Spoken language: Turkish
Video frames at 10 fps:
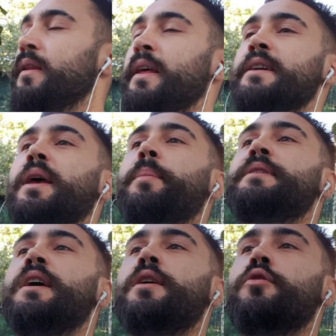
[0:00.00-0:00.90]
Neyse
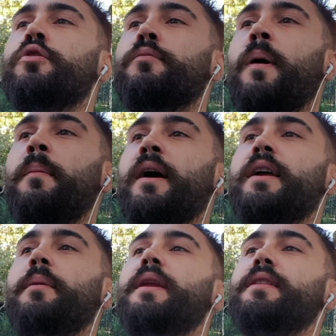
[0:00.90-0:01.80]
biz de gidiyorduk baba
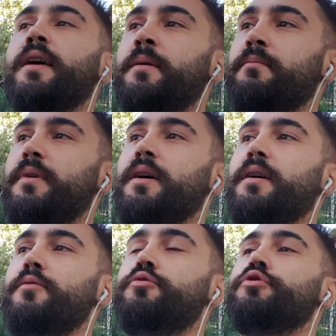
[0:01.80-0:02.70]
yemin ederim e,
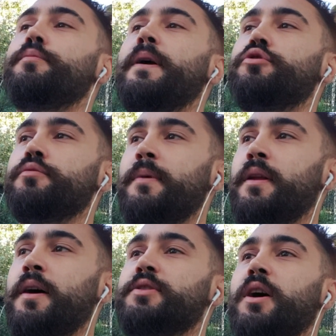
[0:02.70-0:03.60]
300-500
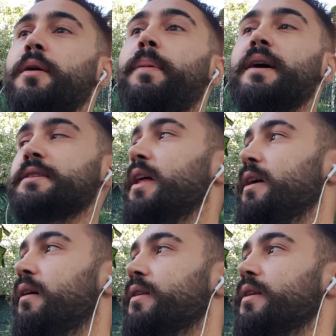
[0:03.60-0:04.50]
metre aşağıda pastane
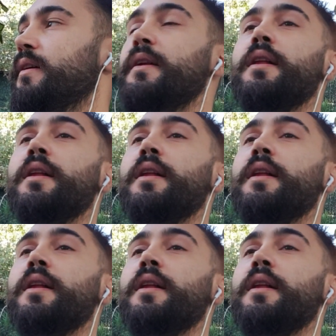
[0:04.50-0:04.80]
vardı.